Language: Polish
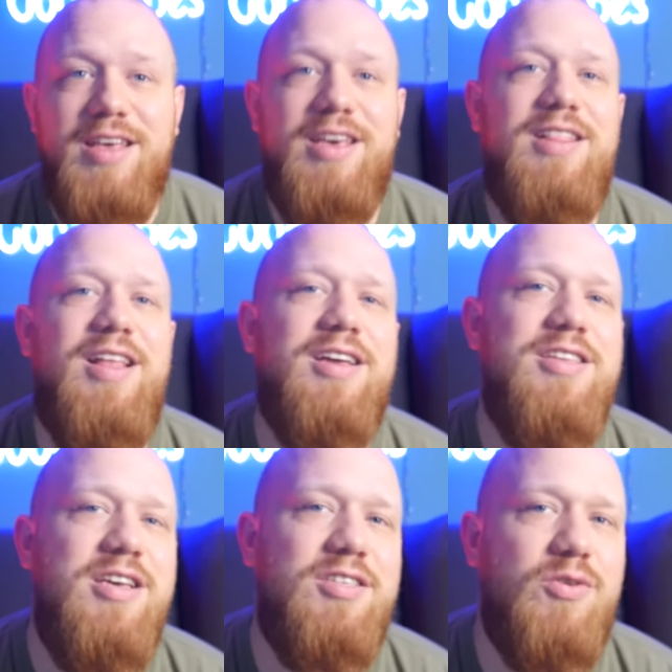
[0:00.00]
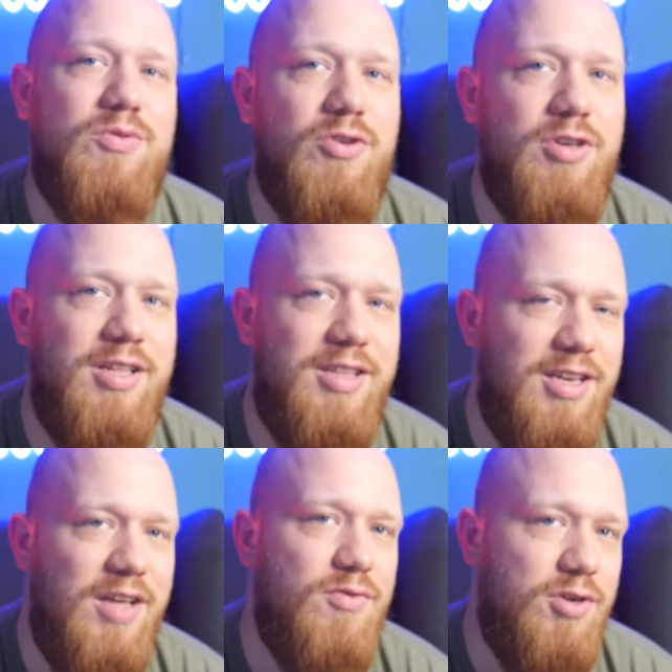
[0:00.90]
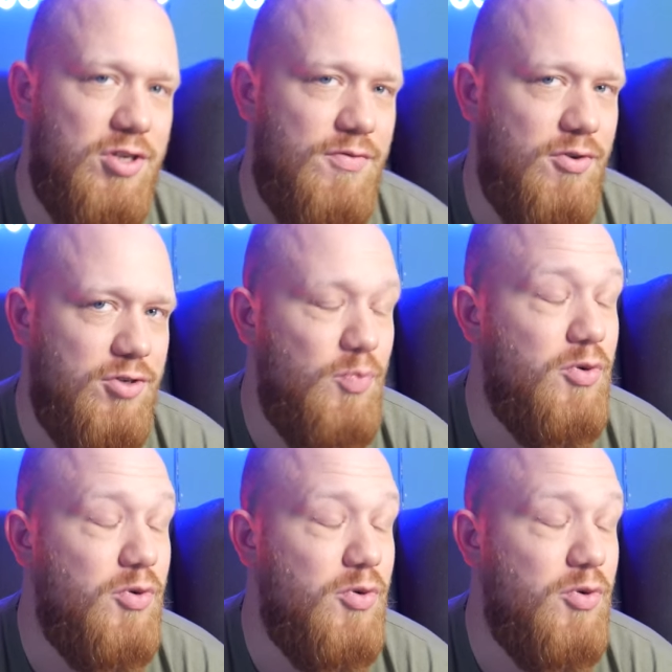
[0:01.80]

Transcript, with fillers: Jednak nie są to jedyne właściwości